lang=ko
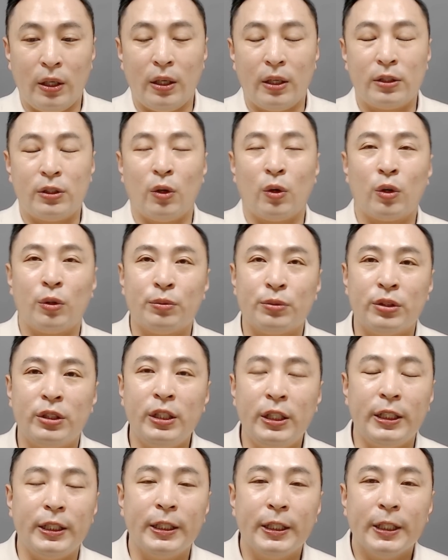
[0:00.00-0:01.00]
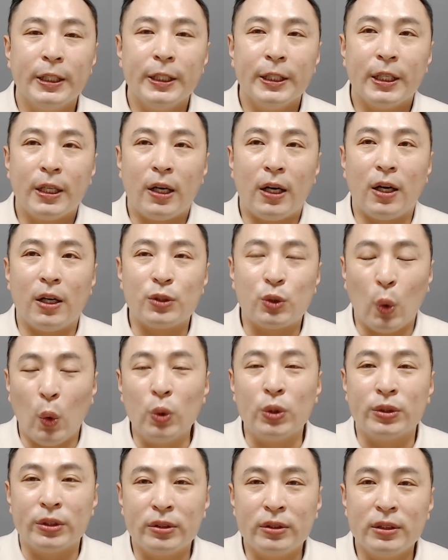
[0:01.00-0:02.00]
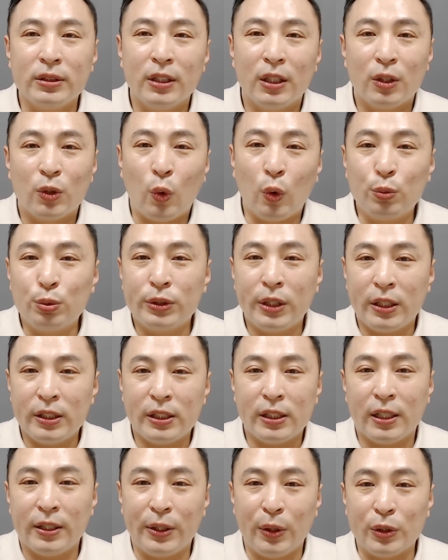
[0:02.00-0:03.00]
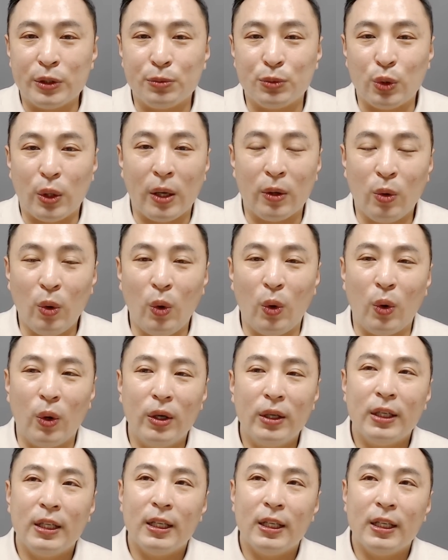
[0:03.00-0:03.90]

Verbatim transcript: 그래서 여러분들이 좋은 공부되는 시간 되었으면 좋겠고,